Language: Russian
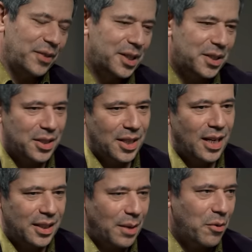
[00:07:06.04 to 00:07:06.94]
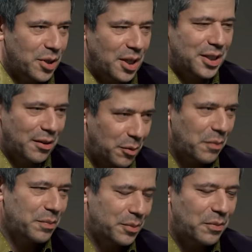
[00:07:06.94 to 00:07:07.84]
выехать из Израиля, там его зарегистрировать,
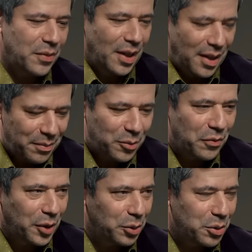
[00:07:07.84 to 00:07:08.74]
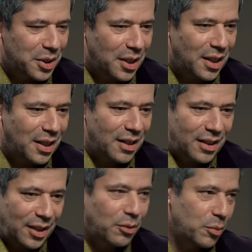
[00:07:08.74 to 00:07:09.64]
потом, потом, потом вернуться,
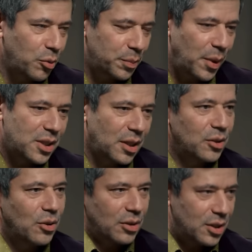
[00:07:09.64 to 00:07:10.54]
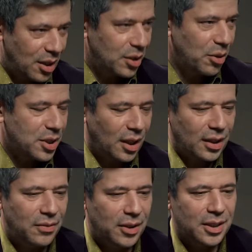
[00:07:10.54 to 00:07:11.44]
а, и он будет признан, но на территории
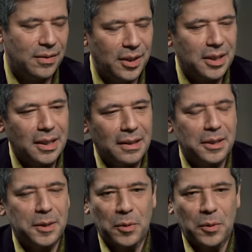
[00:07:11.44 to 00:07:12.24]
страны вы, вы это сделать не